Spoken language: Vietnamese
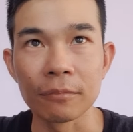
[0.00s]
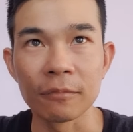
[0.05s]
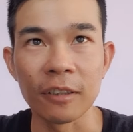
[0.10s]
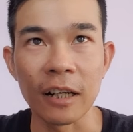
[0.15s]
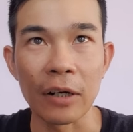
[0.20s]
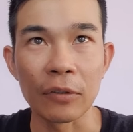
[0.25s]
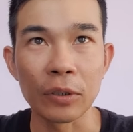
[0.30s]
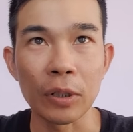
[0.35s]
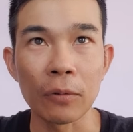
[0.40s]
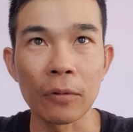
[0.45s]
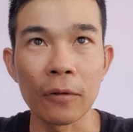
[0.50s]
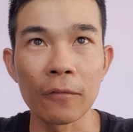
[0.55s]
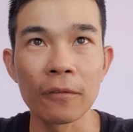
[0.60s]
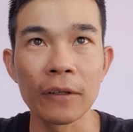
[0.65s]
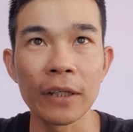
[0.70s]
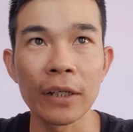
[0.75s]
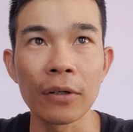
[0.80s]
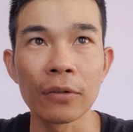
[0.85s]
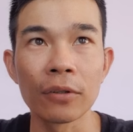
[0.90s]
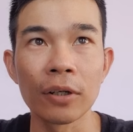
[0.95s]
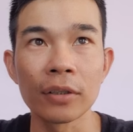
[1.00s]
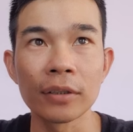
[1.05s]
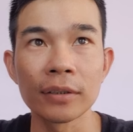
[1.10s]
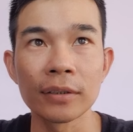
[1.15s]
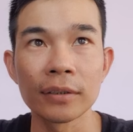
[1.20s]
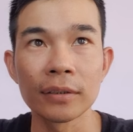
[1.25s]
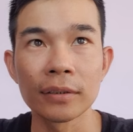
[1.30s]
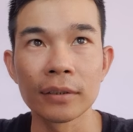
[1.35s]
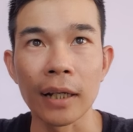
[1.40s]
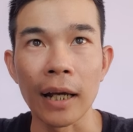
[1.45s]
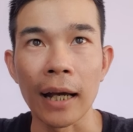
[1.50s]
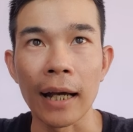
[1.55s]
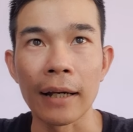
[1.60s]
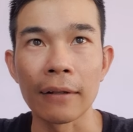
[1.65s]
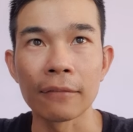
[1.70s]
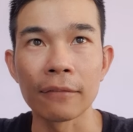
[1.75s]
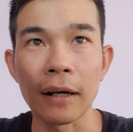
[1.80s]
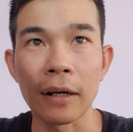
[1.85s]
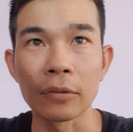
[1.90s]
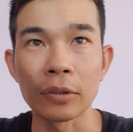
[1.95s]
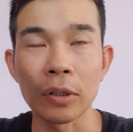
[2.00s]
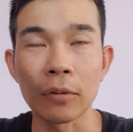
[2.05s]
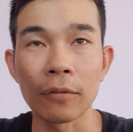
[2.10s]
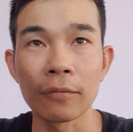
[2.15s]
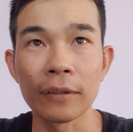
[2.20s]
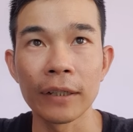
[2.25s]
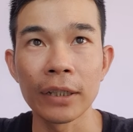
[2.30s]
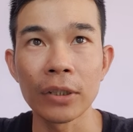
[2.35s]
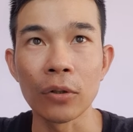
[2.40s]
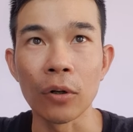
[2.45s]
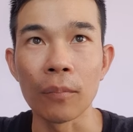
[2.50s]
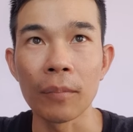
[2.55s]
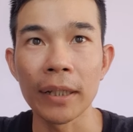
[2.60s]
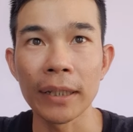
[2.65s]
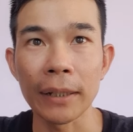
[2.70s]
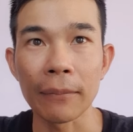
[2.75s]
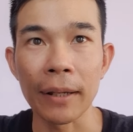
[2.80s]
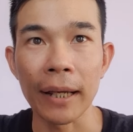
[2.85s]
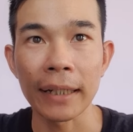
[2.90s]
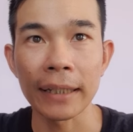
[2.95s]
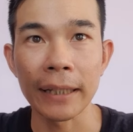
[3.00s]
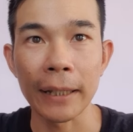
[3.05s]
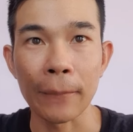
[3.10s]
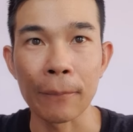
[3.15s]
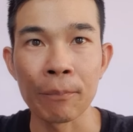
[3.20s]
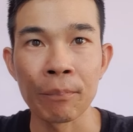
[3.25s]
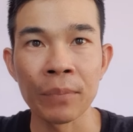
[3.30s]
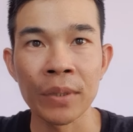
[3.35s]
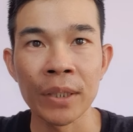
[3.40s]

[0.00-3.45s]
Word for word: vào trong cái ví Onet à vào trong cái ví của MetaMask nha